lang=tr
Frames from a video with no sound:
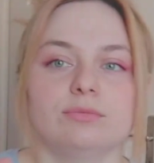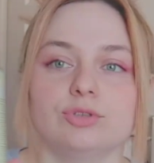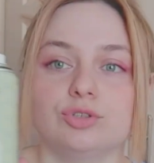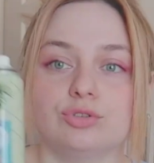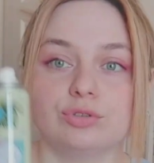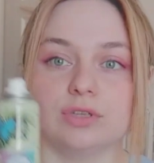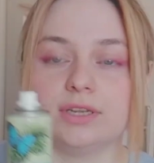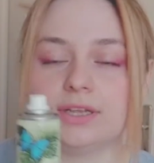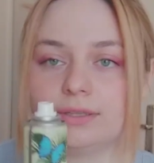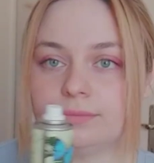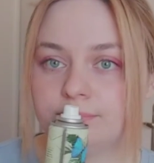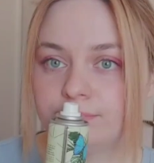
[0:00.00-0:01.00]
varmış. Şundan
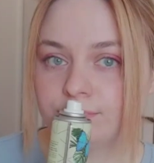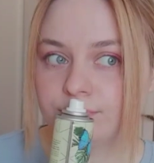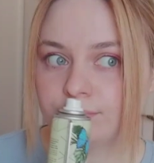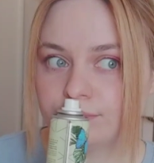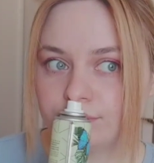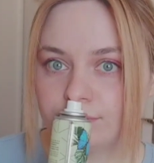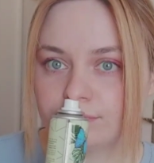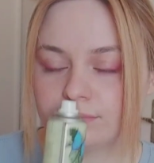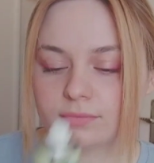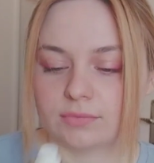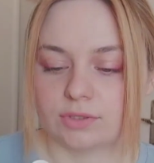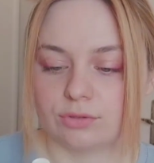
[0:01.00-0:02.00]
aldım.
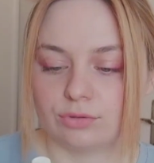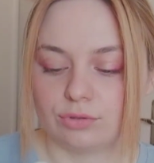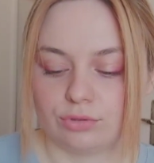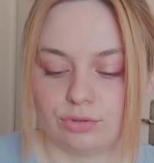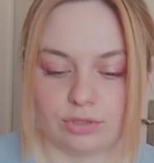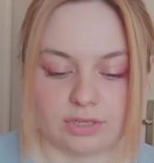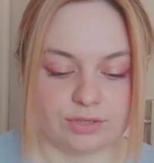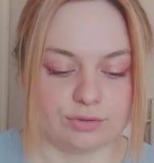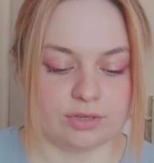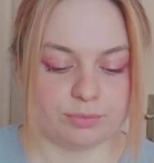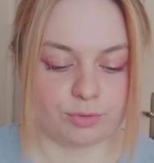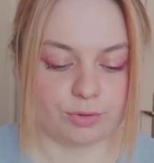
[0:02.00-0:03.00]
Kokusunu şu an
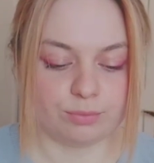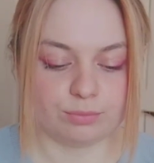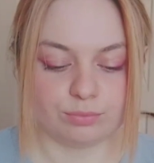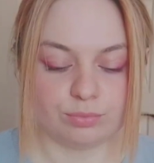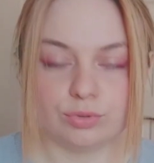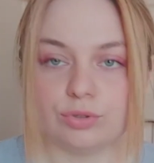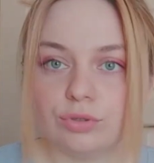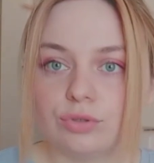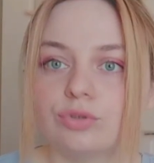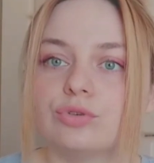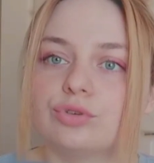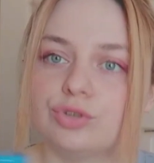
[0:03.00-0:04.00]
göremiyorum.
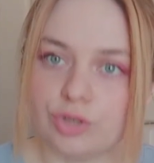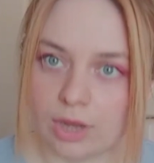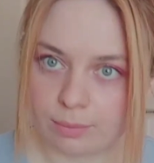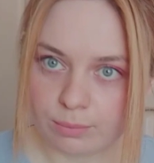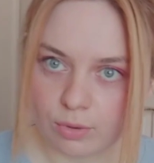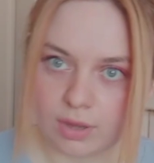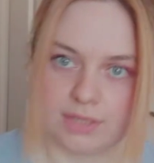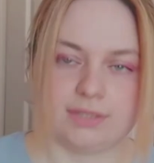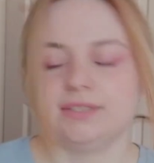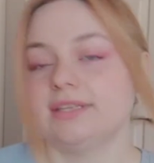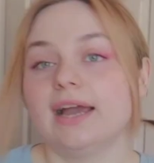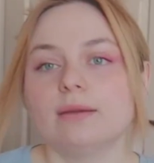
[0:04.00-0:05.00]
Bu kuru şampuan.
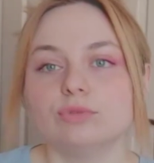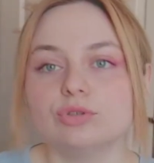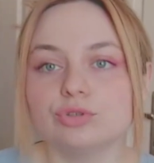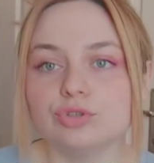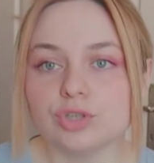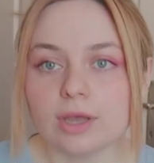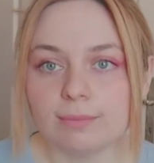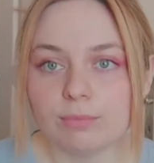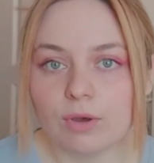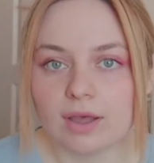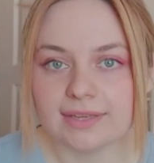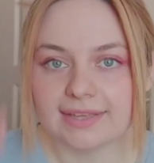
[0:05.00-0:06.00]
Yani bu kuru
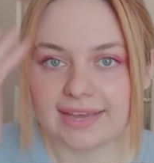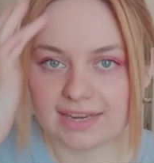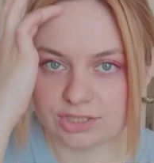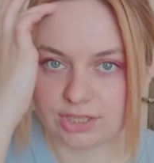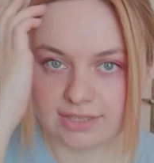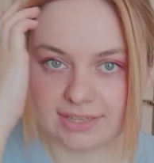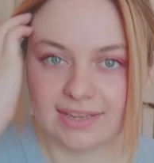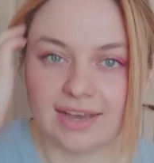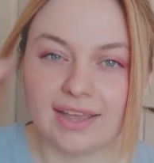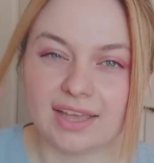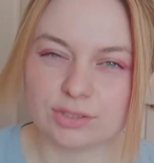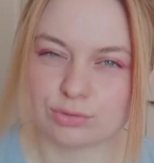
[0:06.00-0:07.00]
şampuan gerçekten
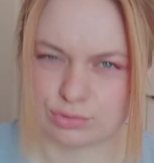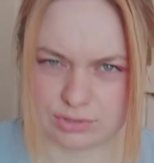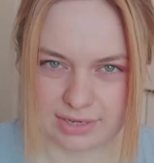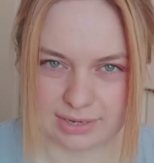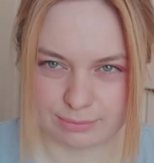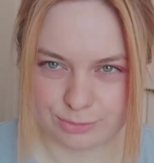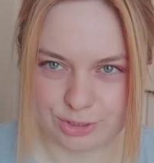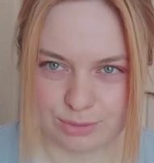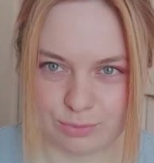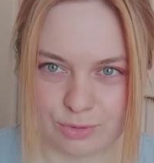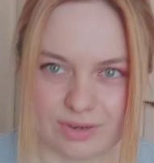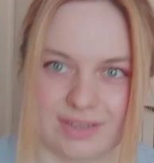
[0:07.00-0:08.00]
hayat kurtaran bir
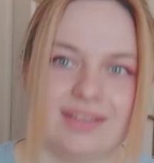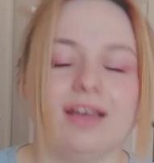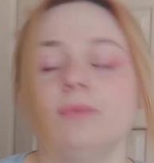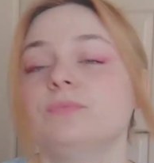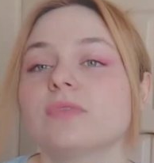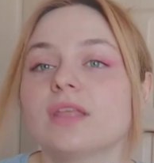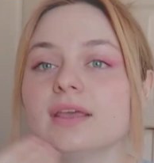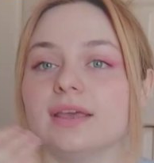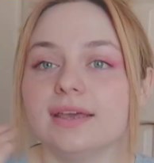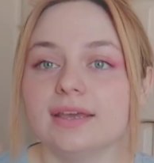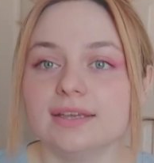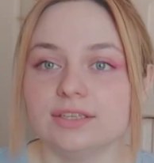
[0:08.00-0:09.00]
şey bu arada.
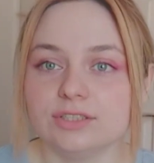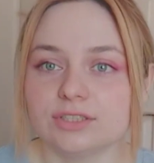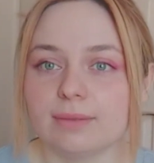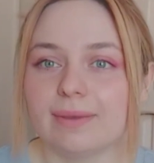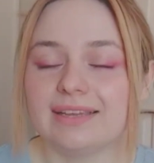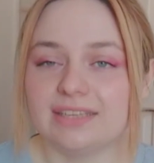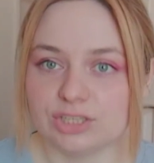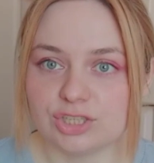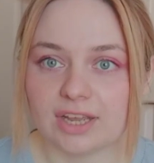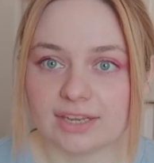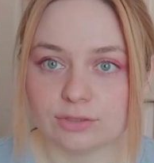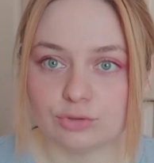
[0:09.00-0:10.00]
Ee, işte ben
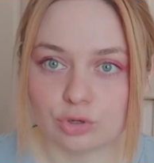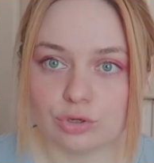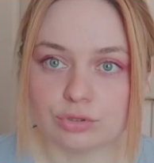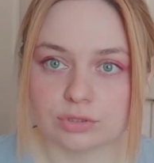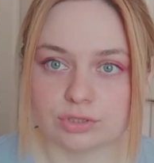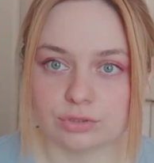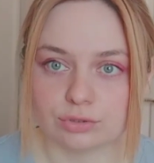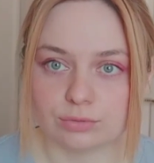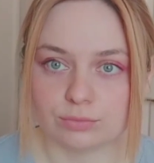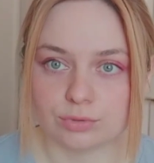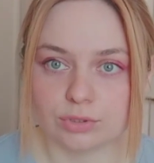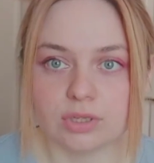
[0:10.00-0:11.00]
geçen yıl çok
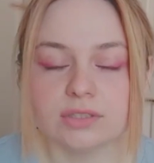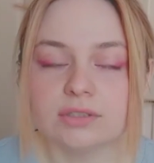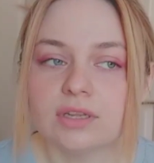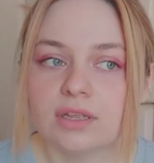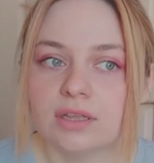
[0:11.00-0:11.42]
kullanıyordum bundan.